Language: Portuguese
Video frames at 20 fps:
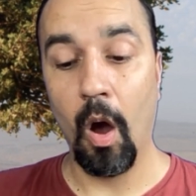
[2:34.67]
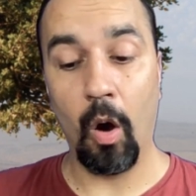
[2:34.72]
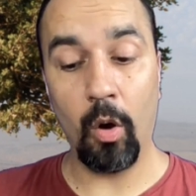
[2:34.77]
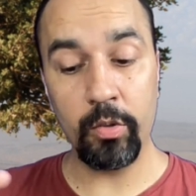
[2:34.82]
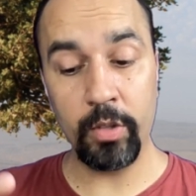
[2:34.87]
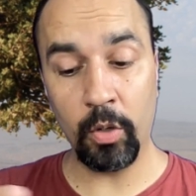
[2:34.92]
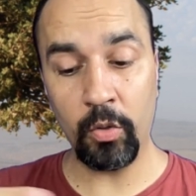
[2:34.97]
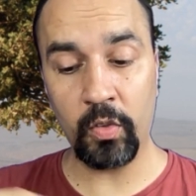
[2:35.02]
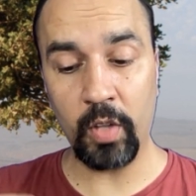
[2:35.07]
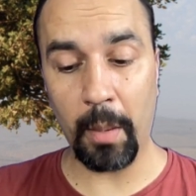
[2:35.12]

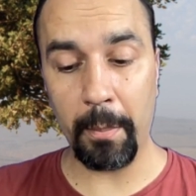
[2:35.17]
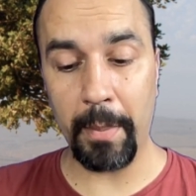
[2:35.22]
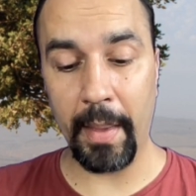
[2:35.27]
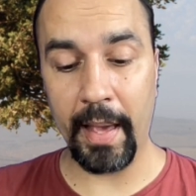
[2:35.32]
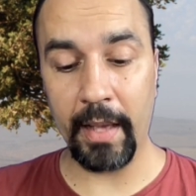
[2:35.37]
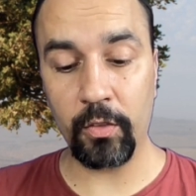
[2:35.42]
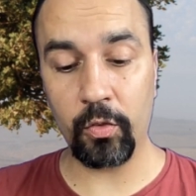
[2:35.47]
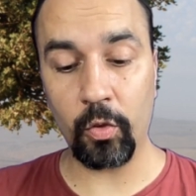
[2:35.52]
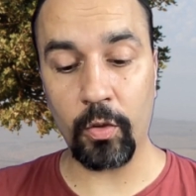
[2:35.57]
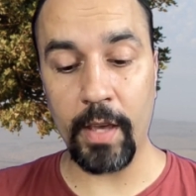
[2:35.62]
Ou não
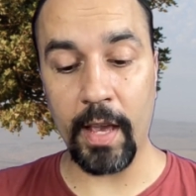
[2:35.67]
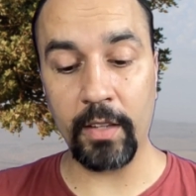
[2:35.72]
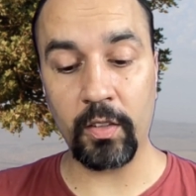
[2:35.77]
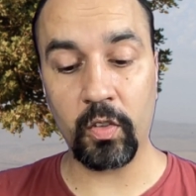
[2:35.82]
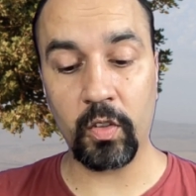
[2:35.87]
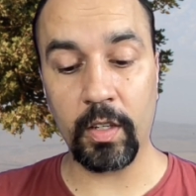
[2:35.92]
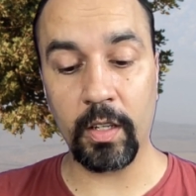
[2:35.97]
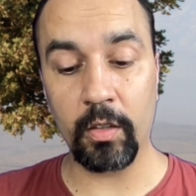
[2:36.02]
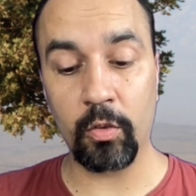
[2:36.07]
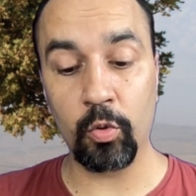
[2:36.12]
sabeis o que a
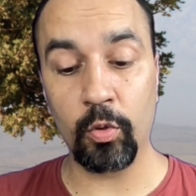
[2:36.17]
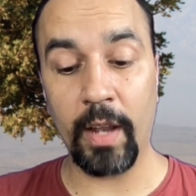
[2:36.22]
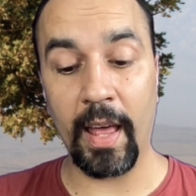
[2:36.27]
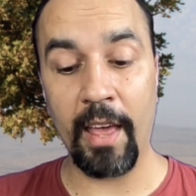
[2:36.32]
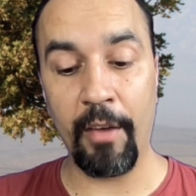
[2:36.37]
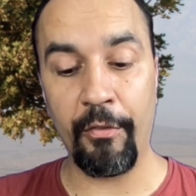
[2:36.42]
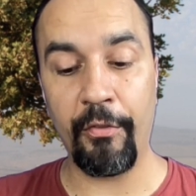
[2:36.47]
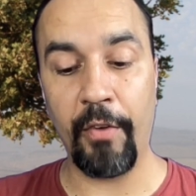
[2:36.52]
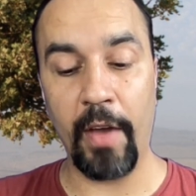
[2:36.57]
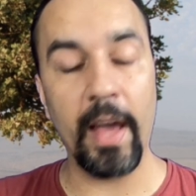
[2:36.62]
Escritura
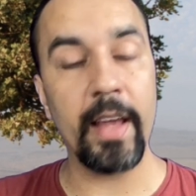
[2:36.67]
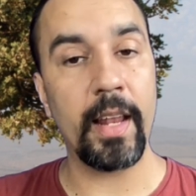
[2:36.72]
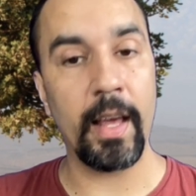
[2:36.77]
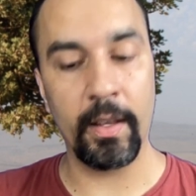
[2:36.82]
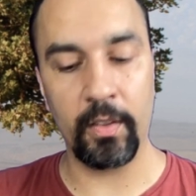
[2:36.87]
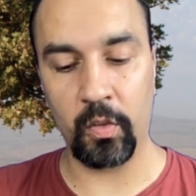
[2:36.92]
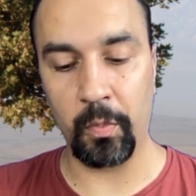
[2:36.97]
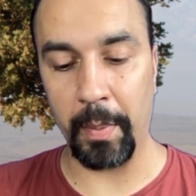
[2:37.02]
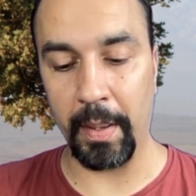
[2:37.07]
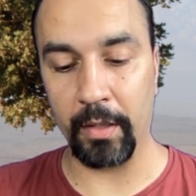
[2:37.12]
refere a
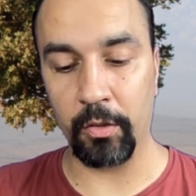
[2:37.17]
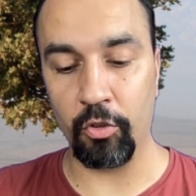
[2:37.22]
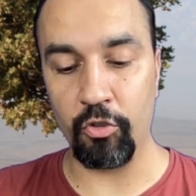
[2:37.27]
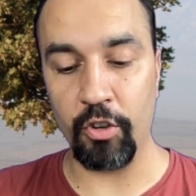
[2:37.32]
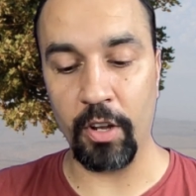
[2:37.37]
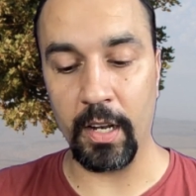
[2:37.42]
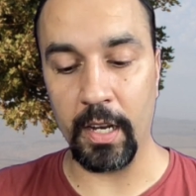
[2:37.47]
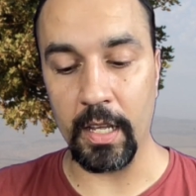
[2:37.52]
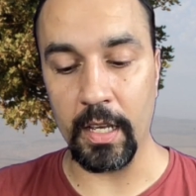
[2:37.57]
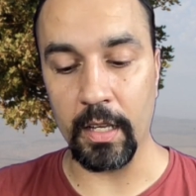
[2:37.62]
respeito
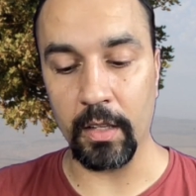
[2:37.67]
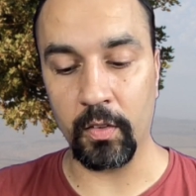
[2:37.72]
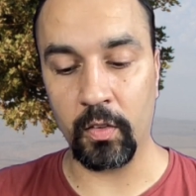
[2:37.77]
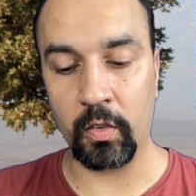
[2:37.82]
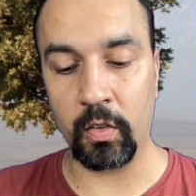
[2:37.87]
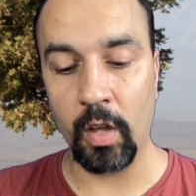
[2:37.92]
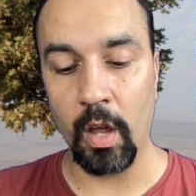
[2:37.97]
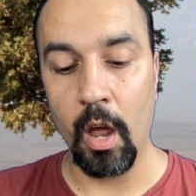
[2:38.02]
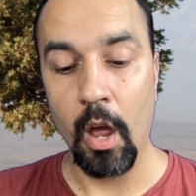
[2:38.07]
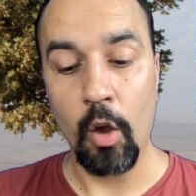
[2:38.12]
de
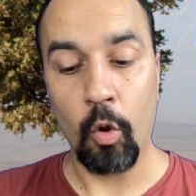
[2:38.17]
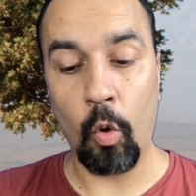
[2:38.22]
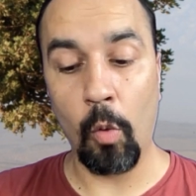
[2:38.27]
Elias?